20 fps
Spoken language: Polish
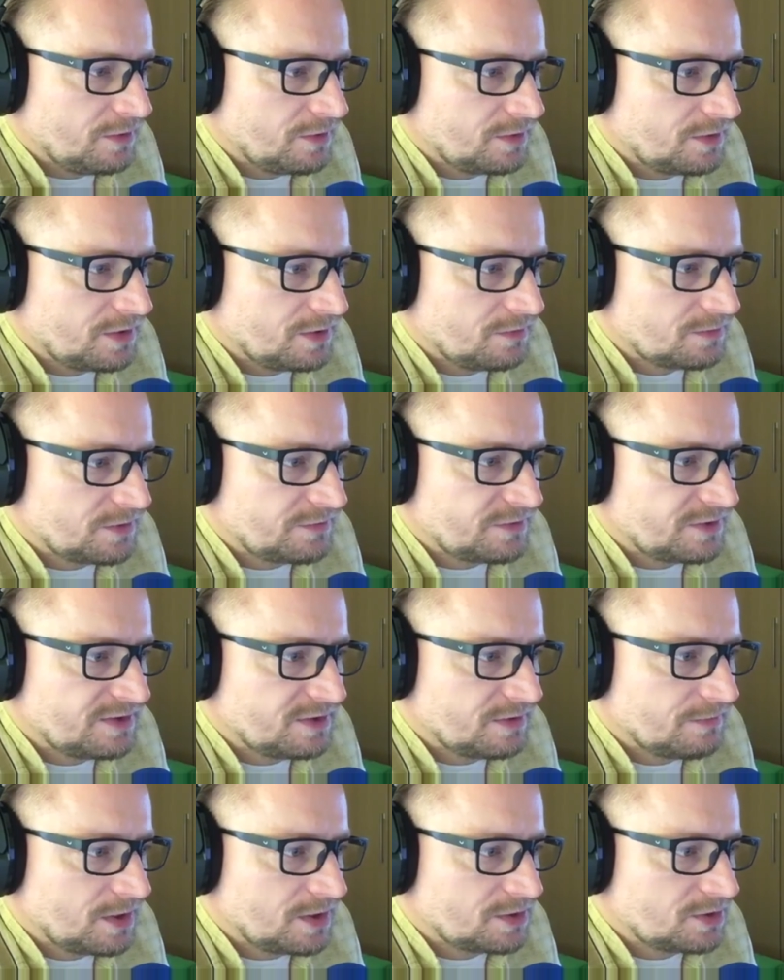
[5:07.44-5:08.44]
tym, że
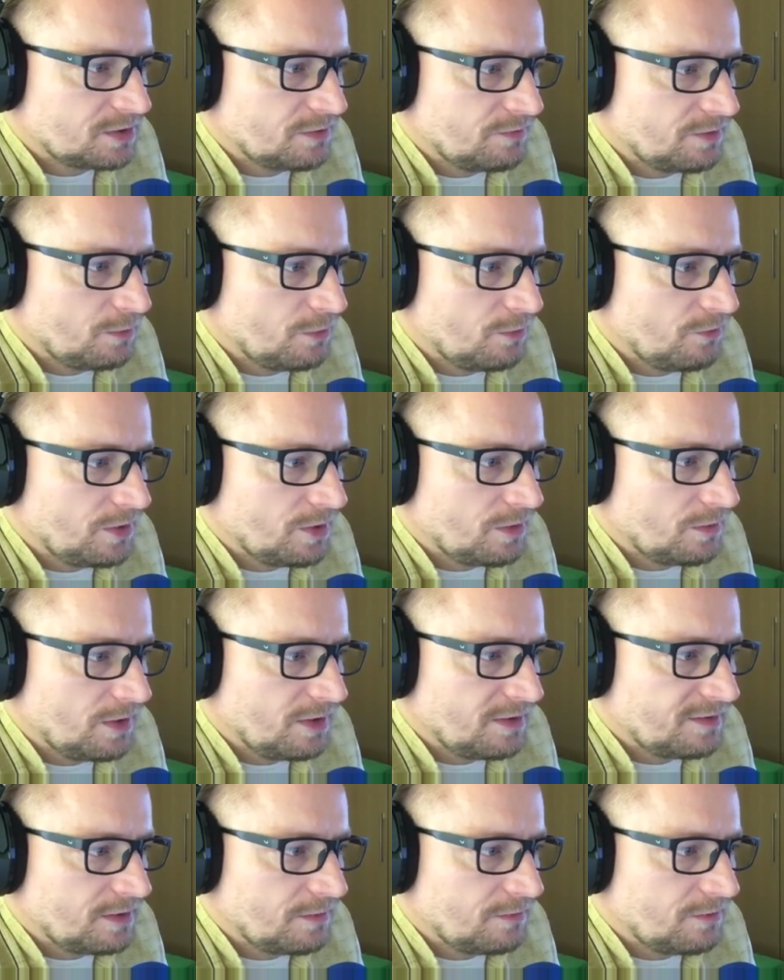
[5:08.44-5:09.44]
wszyscy Mahajanowie mówią:
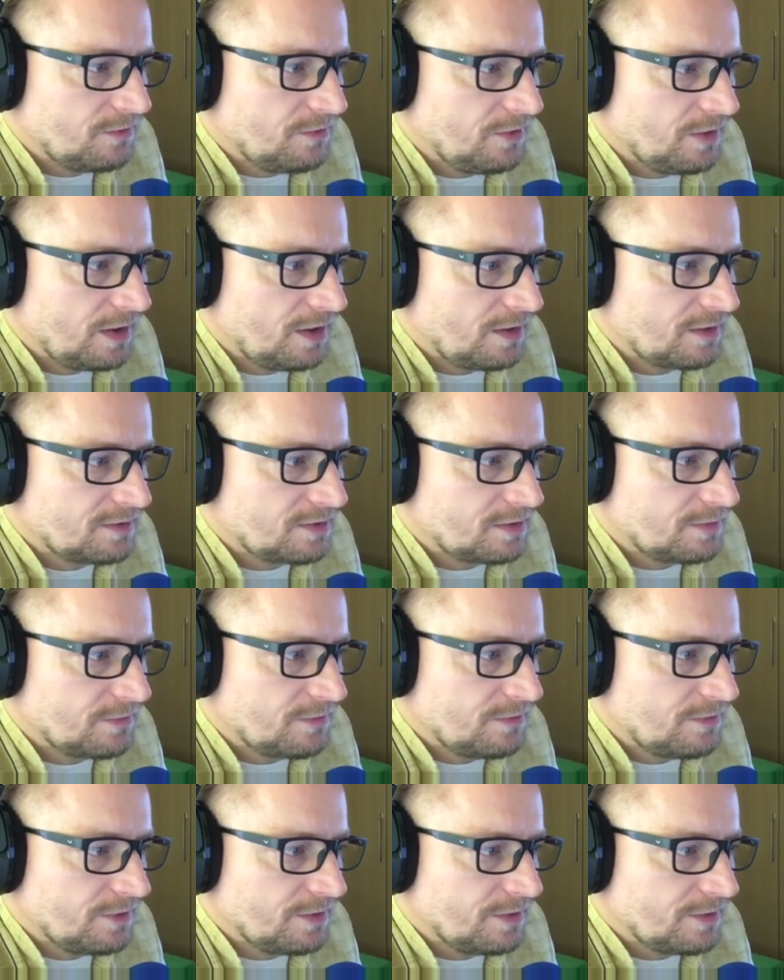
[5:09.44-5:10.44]
Jestem Twoja, jestem
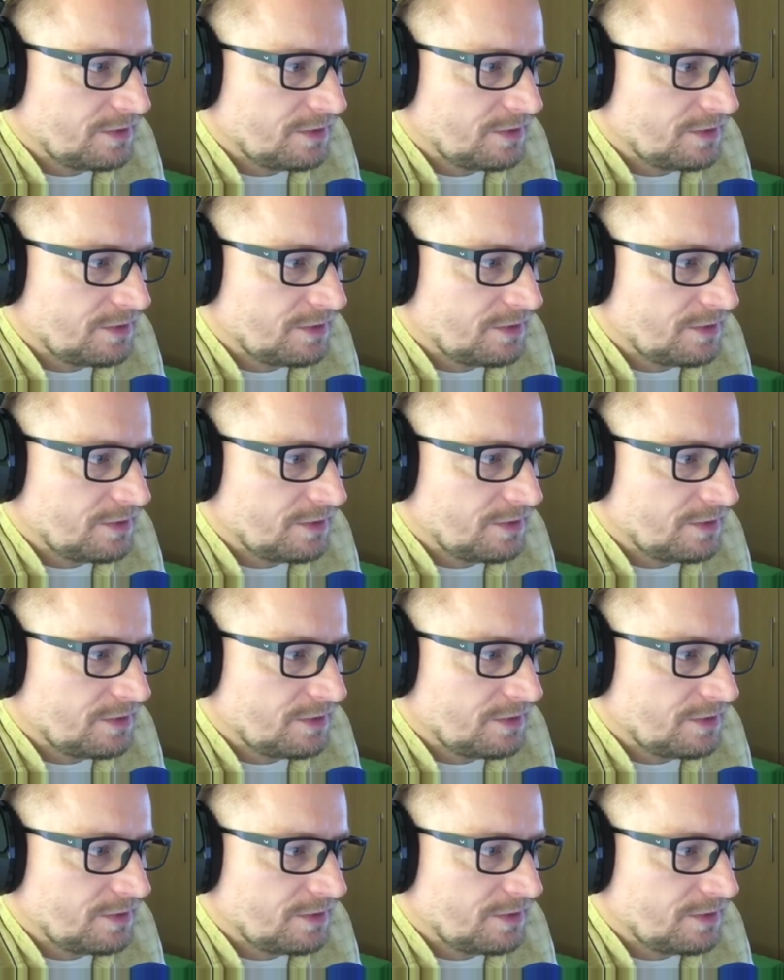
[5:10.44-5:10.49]
Twoja.